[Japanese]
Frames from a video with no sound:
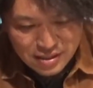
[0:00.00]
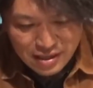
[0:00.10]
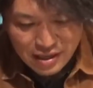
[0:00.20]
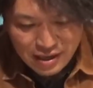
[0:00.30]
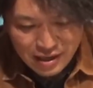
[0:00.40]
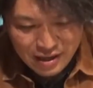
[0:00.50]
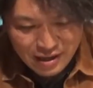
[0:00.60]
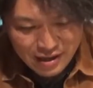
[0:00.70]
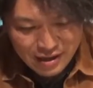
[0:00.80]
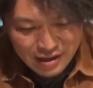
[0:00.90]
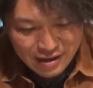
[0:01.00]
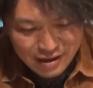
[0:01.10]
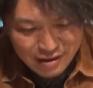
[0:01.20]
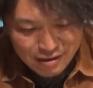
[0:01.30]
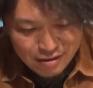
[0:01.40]

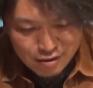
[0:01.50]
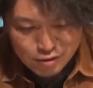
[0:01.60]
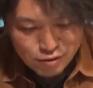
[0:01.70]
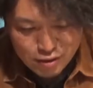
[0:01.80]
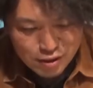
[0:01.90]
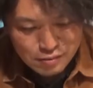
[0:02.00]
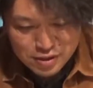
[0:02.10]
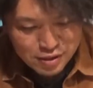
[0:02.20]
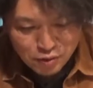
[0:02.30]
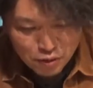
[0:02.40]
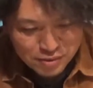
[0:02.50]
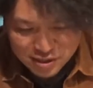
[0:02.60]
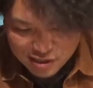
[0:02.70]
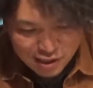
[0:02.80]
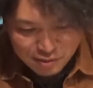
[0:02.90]
えー、そんな厳しい言葉
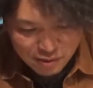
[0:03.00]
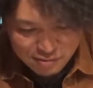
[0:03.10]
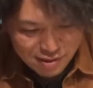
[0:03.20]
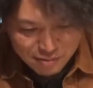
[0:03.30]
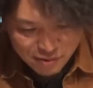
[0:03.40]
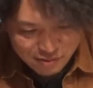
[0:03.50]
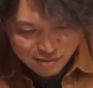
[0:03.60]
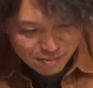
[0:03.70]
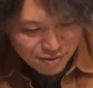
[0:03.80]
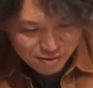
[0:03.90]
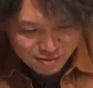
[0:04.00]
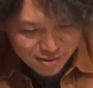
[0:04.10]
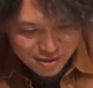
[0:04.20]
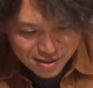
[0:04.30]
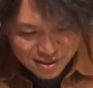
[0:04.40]
使っちゃダメよダメよダメよ
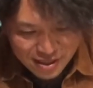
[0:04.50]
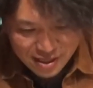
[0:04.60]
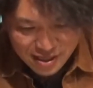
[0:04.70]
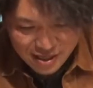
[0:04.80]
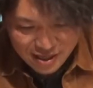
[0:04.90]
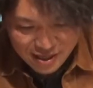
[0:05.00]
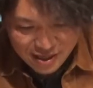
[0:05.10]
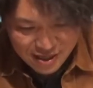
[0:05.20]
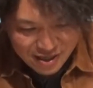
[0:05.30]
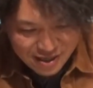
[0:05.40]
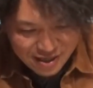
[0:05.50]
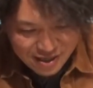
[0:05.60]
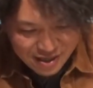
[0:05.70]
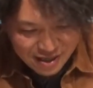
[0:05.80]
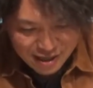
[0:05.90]

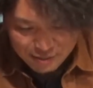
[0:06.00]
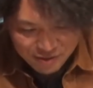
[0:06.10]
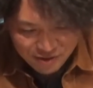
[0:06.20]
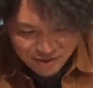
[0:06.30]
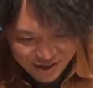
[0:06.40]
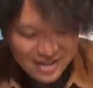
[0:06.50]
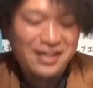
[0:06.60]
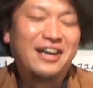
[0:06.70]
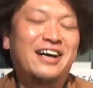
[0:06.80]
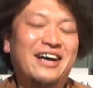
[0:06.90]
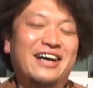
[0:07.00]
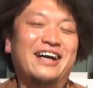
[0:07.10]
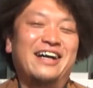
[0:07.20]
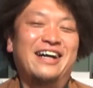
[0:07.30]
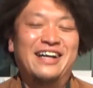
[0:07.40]
えー、あダメよ
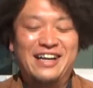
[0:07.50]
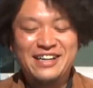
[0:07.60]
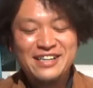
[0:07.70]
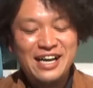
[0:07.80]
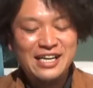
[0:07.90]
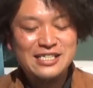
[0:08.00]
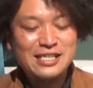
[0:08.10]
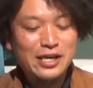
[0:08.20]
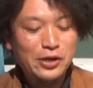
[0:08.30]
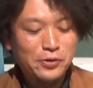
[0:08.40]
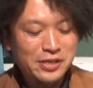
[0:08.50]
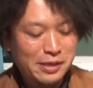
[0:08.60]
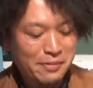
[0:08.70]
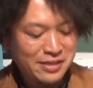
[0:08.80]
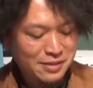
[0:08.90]
8人カローラ
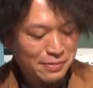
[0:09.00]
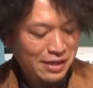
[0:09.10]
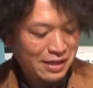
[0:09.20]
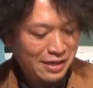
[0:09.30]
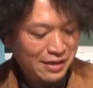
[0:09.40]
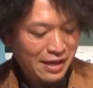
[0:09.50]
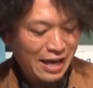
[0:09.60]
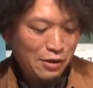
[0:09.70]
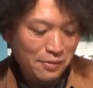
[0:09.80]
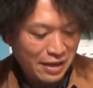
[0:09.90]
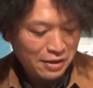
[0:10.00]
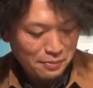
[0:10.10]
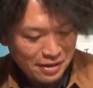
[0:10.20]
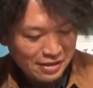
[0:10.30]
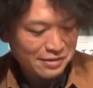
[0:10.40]
さんばりにあ読めない
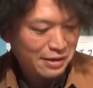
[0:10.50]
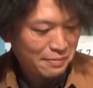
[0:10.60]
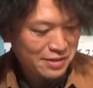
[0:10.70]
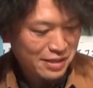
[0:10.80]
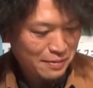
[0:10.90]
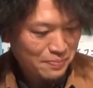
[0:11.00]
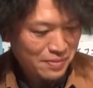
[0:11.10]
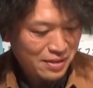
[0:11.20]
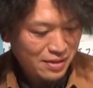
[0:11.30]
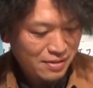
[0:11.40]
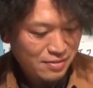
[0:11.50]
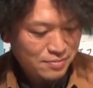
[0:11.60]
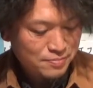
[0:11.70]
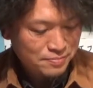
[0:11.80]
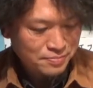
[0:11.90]
読めないですありました
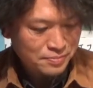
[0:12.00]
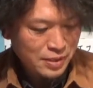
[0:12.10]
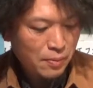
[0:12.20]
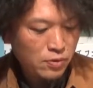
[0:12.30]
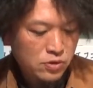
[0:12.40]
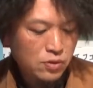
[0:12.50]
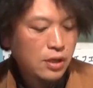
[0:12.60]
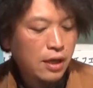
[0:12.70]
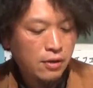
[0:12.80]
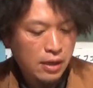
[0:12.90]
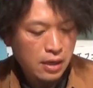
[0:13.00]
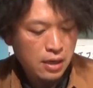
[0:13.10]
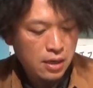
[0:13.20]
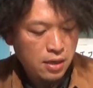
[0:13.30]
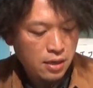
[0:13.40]
うんでもそうだよ
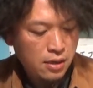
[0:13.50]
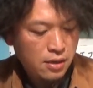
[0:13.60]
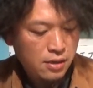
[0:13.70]
ね